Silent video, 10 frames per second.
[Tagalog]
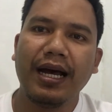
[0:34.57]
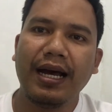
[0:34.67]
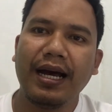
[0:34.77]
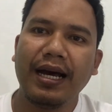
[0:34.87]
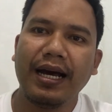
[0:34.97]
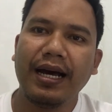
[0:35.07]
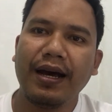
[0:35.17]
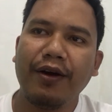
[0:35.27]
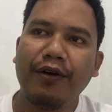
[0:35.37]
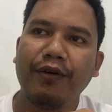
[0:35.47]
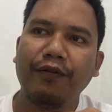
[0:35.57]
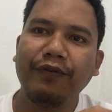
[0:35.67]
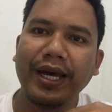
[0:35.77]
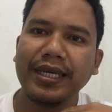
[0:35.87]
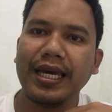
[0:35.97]
uh,
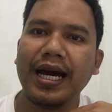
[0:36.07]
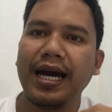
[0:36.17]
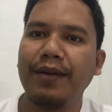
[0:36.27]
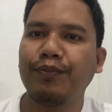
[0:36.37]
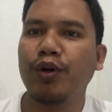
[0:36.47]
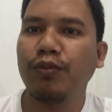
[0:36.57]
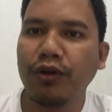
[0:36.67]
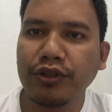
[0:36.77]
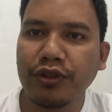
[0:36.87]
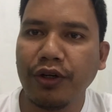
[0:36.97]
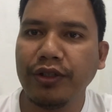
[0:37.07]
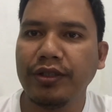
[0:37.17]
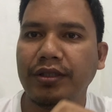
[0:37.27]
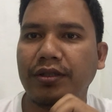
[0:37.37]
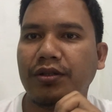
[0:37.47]
via promotion